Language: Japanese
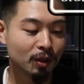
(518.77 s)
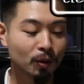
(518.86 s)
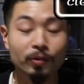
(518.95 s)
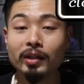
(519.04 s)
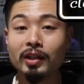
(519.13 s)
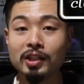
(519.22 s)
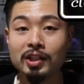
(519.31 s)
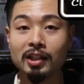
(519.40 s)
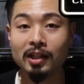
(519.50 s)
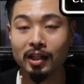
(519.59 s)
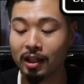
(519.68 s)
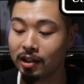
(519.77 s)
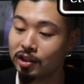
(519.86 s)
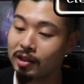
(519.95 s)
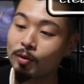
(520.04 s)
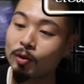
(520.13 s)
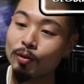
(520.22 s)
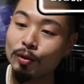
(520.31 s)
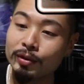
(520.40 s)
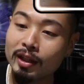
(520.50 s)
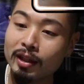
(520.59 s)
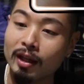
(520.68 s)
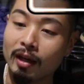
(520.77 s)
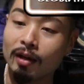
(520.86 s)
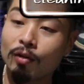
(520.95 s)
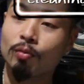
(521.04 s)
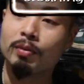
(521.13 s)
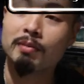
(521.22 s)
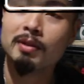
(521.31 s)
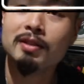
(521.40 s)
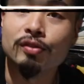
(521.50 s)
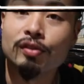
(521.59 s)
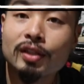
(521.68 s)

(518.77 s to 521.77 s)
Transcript: こんだけしっかり、しかもこんだけね、こう見ます、